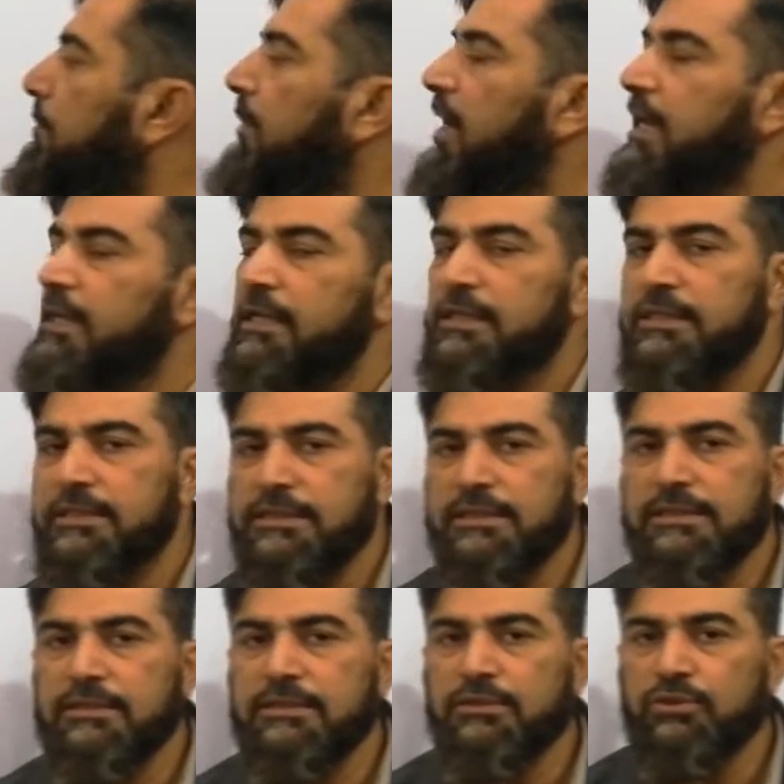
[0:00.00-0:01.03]
माइनस
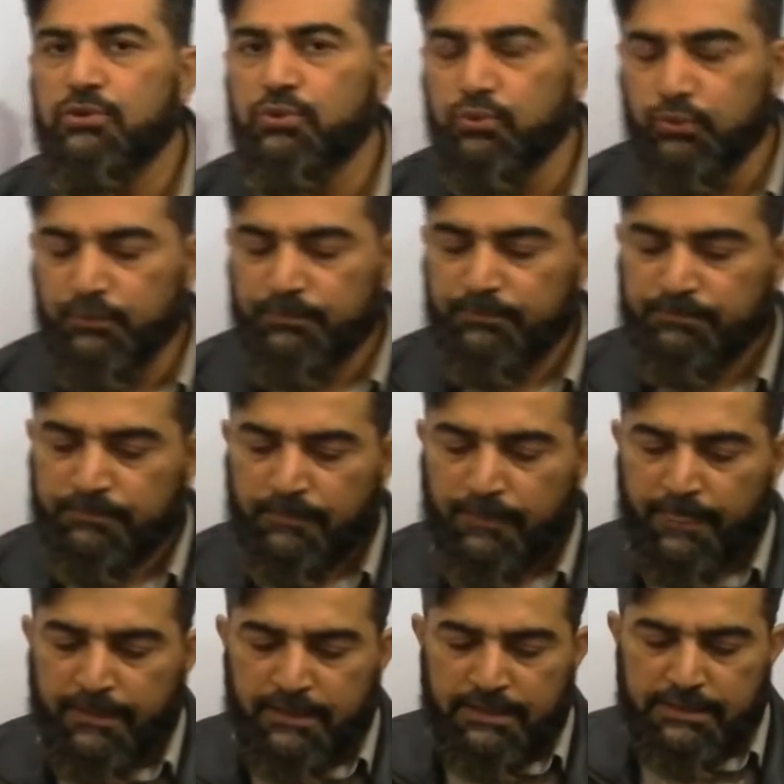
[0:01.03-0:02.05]
टू
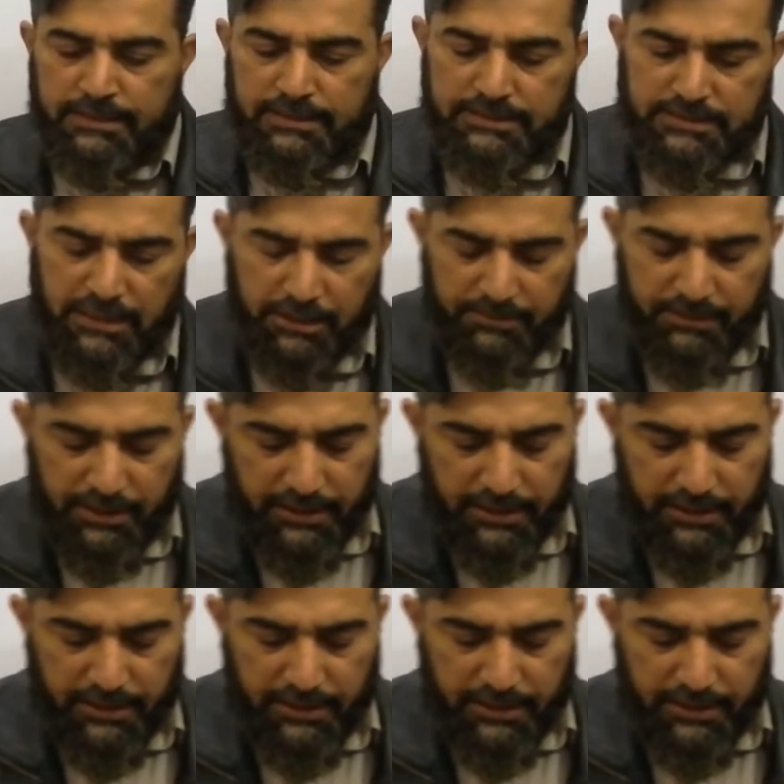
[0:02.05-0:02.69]
इस तरह हमारा